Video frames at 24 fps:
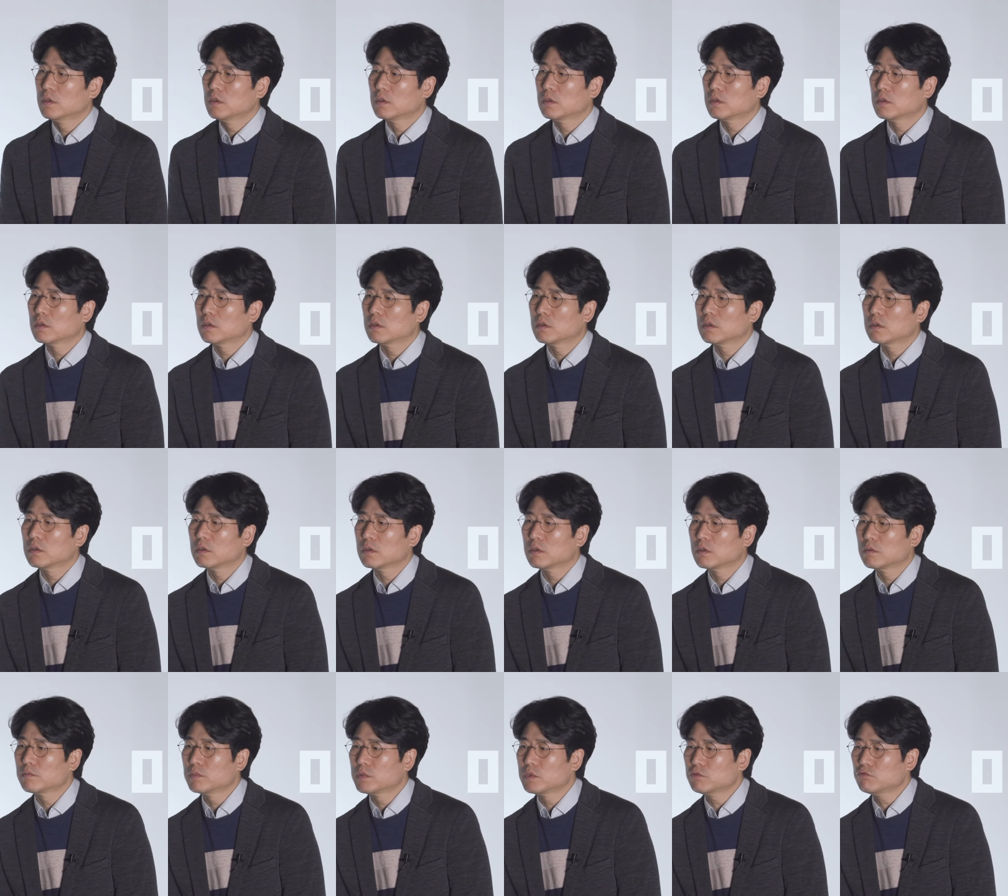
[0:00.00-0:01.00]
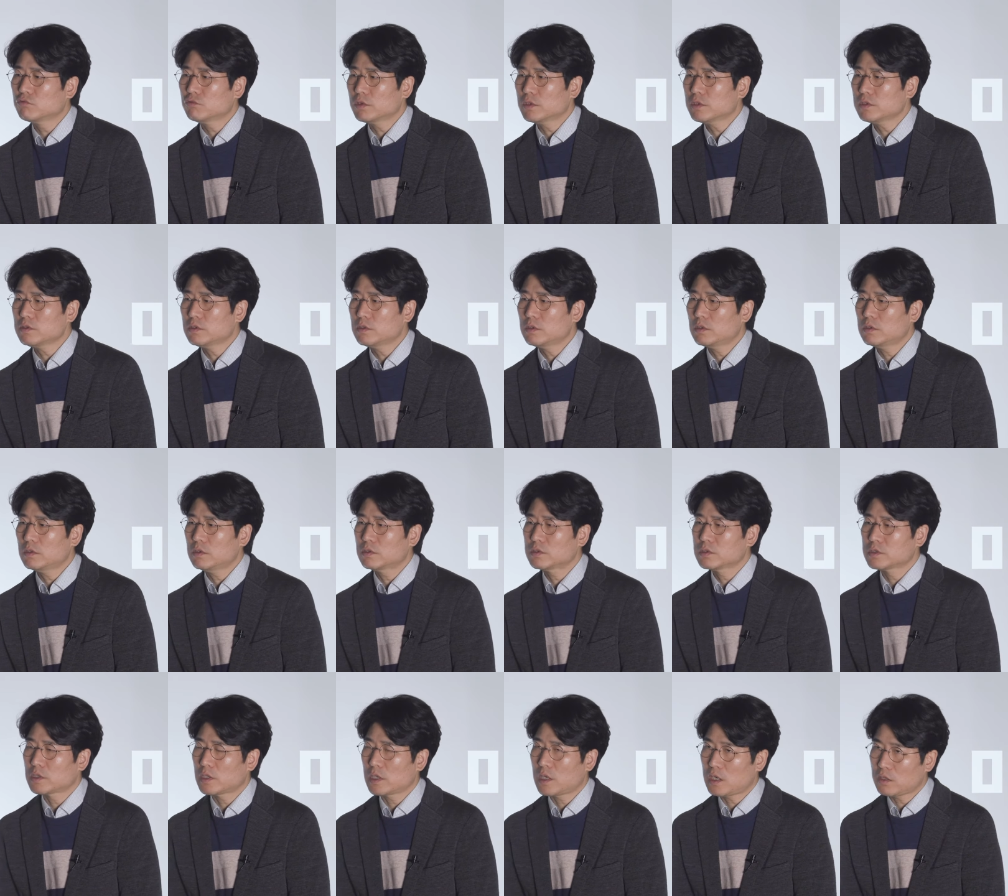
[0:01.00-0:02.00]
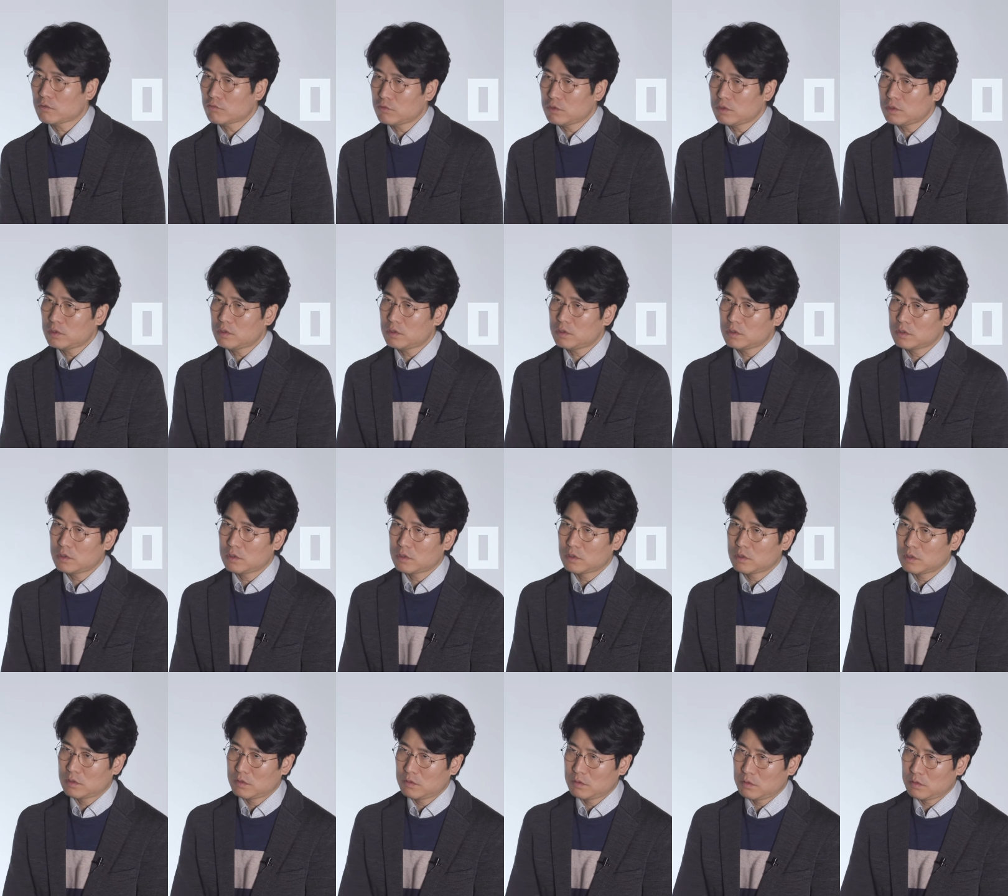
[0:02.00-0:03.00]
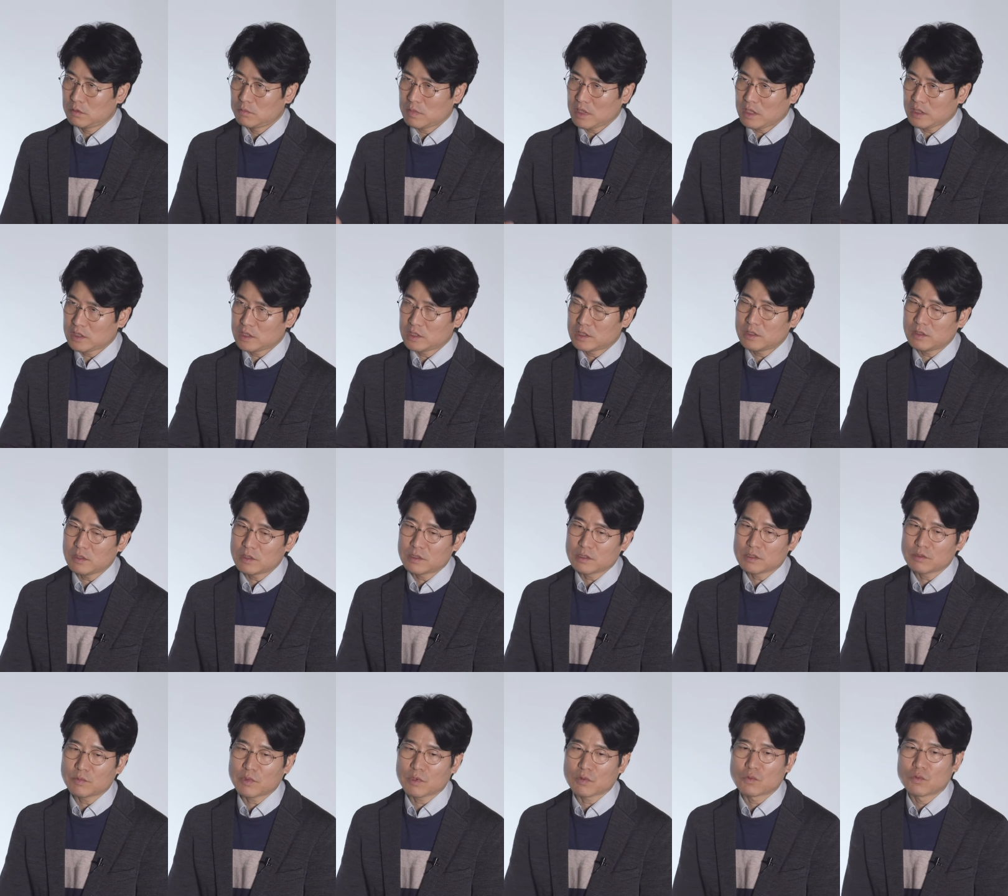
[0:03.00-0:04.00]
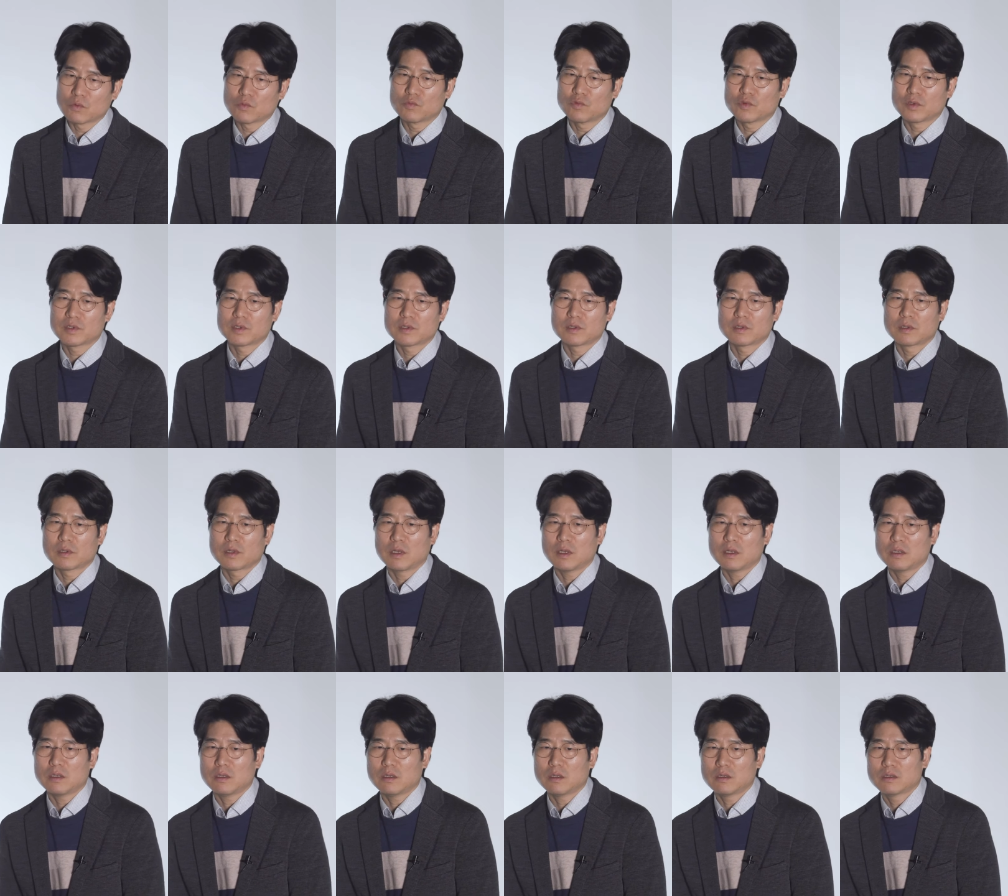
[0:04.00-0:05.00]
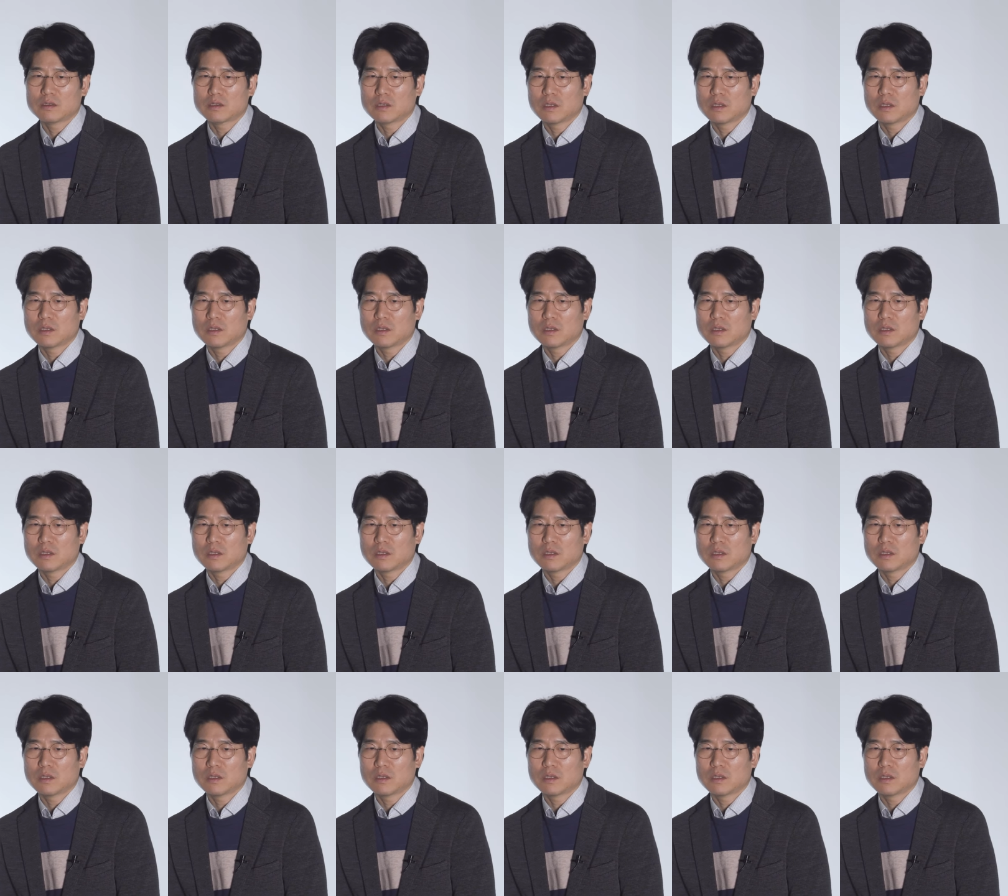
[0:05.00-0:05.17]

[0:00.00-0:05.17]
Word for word: 어, 미국에서 이제 학위 마칠 쯤에 공부했을 때 하나의 이제